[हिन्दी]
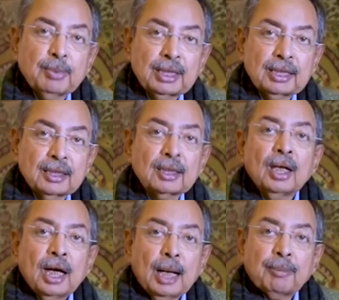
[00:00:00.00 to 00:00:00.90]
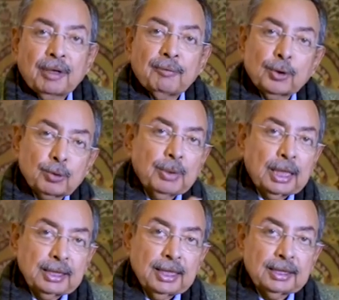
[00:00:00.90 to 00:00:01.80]
बनकर आपका वोट
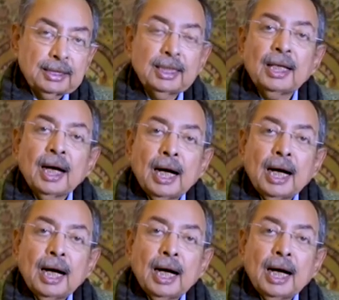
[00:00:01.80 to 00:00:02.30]
मांगने आए थे